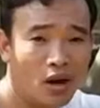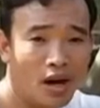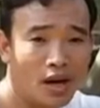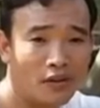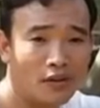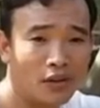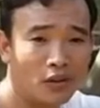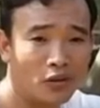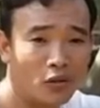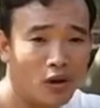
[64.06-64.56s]

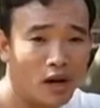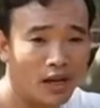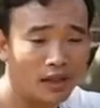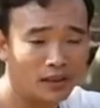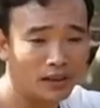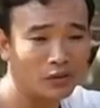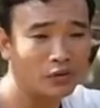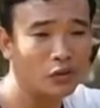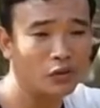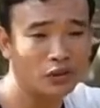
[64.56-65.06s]
hoa và
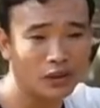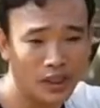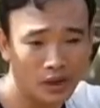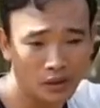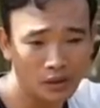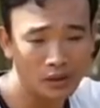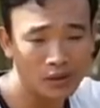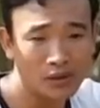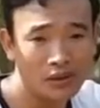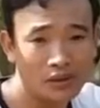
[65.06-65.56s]
quả trong vụ
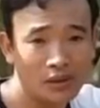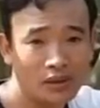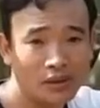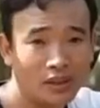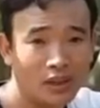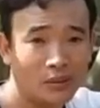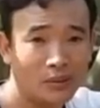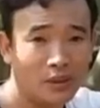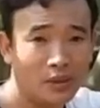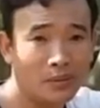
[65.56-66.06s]
sau
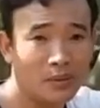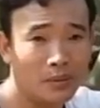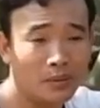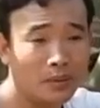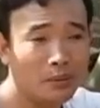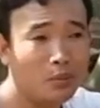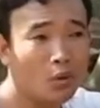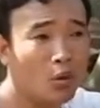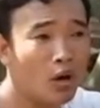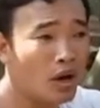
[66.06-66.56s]
thậm chí bị
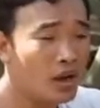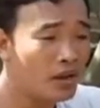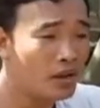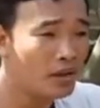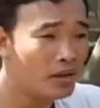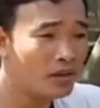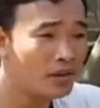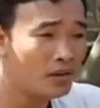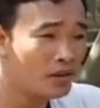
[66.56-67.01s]
mất mùa